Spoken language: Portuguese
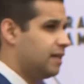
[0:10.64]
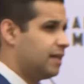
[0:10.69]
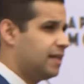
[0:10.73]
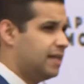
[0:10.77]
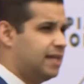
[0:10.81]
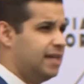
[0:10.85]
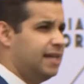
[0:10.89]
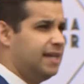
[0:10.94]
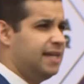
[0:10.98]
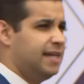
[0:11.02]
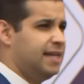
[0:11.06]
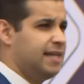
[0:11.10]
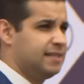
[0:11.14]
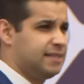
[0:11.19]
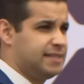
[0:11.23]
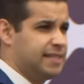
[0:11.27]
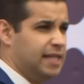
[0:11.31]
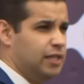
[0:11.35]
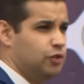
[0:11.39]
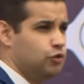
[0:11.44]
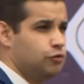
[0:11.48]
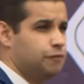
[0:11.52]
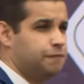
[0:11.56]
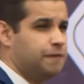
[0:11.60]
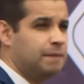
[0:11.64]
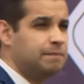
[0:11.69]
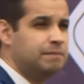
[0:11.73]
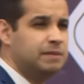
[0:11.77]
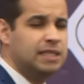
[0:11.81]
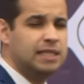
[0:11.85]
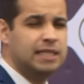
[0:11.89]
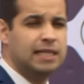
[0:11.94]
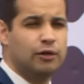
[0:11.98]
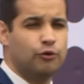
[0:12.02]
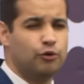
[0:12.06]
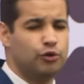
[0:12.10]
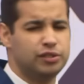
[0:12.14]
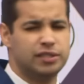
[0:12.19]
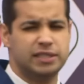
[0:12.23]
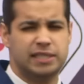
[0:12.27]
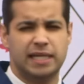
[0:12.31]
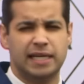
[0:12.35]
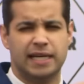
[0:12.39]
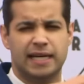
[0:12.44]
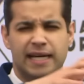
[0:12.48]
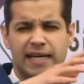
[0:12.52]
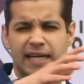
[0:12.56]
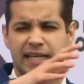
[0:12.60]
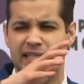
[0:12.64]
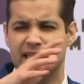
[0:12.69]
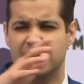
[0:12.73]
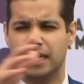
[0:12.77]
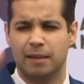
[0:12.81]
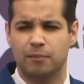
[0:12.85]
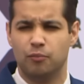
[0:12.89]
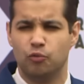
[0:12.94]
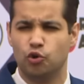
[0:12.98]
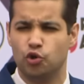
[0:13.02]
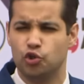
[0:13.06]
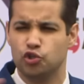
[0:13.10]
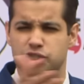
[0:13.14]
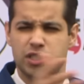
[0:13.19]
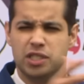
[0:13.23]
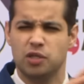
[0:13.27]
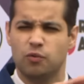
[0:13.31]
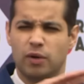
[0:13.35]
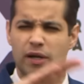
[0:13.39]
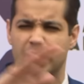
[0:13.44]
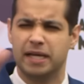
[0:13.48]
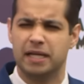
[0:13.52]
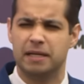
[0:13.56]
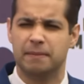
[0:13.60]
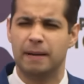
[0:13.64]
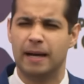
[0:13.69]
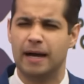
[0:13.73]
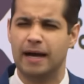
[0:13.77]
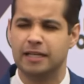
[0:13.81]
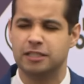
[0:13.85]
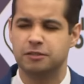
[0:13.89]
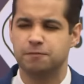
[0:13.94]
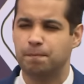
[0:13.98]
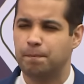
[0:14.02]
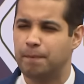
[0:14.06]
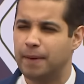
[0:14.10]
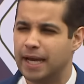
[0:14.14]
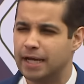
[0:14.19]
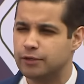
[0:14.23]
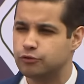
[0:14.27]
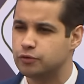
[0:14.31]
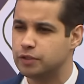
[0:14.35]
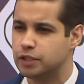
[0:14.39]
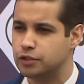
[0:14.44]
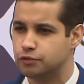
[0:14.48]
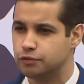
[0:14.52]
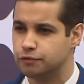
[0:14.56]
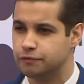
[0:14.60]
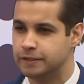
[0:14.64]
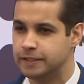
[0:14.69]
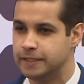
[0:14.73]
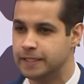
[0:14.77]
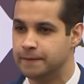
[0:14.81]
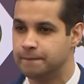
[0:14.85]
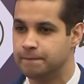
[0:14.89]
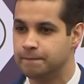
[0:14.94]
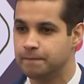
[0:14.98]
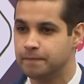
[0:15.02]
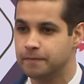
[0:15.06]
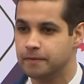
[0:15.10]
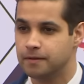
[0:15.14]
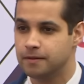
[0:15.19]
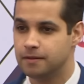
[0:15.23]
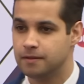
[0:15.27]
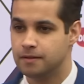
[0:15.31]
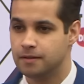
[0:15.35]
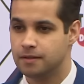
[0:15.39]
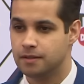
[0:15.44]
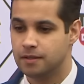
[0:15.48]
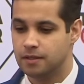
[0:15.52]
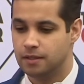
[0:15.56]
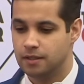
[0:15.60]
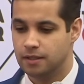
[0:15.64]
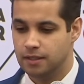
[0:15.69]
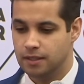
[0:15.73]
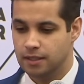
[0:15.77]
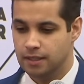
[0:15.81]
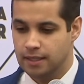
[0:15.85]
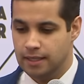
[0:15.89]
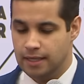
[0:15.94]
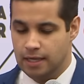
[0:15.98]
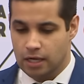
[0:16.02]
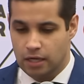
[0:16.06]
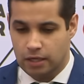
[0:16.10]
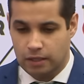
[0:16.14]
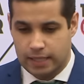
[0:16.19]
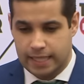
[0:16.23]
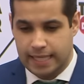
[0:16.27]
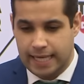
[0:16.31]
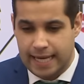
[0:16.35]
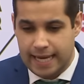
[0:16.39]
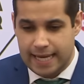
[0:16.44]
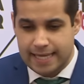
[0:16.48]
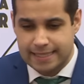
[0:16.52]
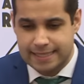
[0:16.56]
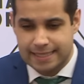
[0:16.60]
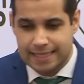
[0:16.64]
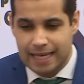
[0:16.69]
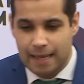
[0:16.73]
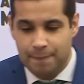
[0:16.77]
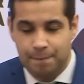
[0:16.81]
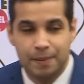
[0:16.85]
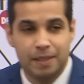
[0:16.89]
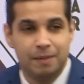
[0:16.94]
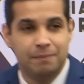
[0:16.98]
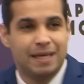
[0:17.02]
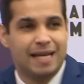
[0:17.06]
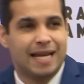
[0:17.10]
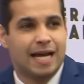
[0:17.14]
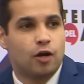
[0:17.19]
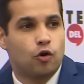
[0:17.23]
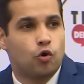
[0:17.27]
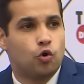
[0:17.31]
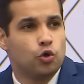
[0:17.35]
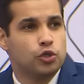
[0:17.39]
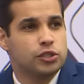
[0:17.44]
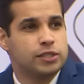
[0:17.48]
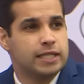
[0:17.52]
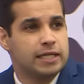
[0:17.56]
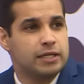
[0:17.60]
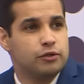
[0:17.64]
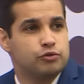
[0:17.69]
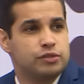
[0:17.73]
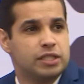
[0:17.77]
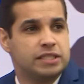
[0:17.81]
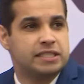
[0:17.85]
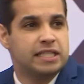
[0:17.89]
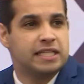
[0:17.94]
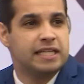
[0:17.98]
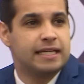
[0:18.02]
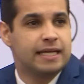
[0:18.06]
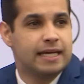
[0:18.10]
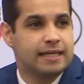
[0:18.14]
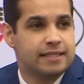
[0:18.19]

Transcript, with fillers: que seja em sua família, ou seja em amor, ou seja em qualquer aspecto de sua vida, que é a primeira coisa que você tem que